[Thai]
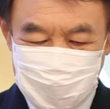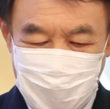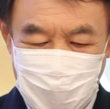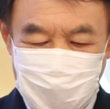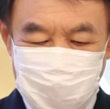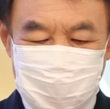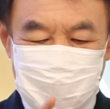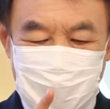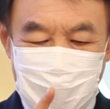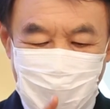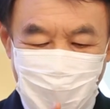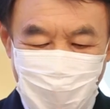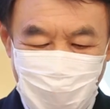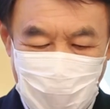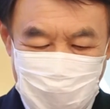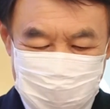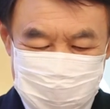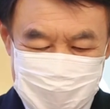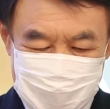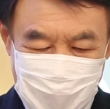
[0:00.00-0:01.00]
นนั้นมีค
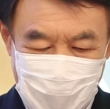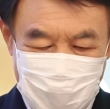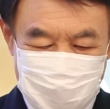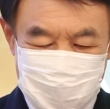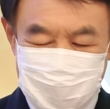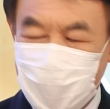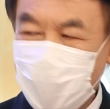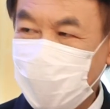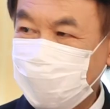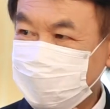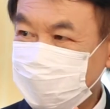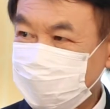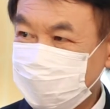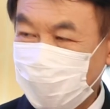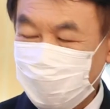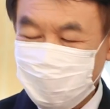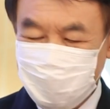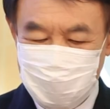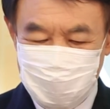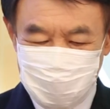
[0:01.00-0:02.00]
วามสามารถจะ
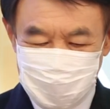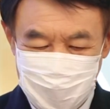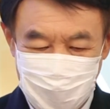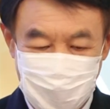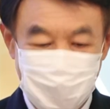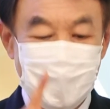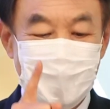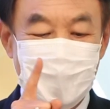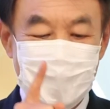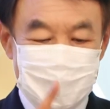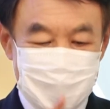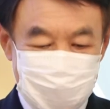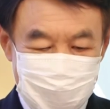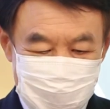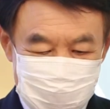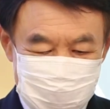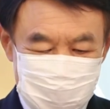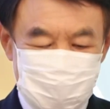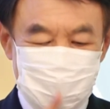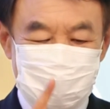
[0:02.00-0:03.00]
ทำให้ผู้หญิงถึ
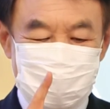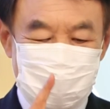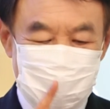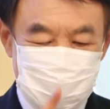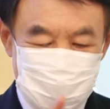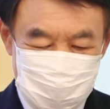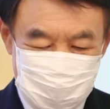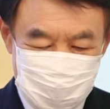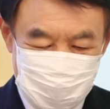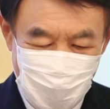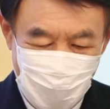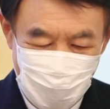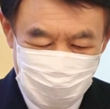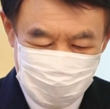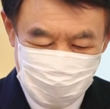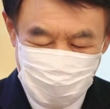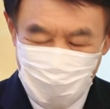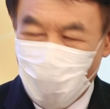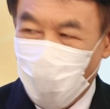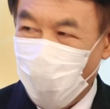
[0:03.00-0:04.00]
งจุดสุดยอด
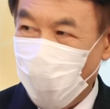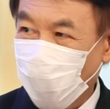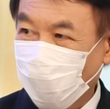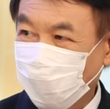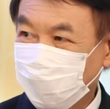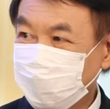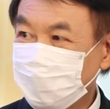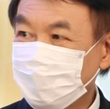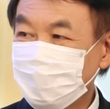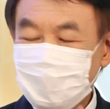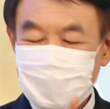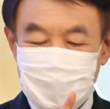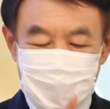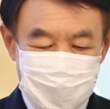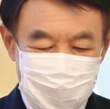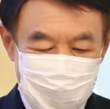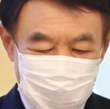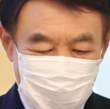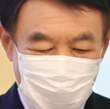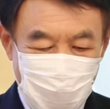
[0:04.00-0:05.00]
ก่อน
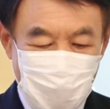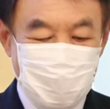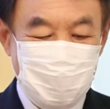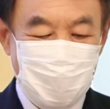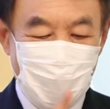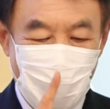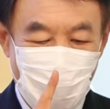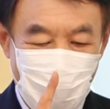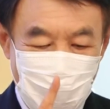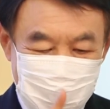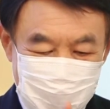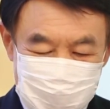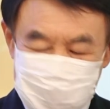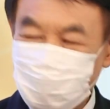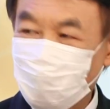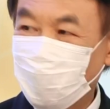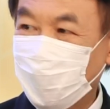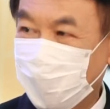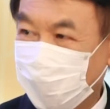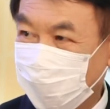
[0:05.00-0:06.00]
หรือพร้อมๆกับ
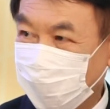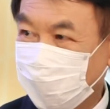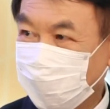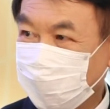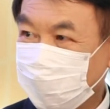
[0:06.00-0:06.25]
ตัวเอง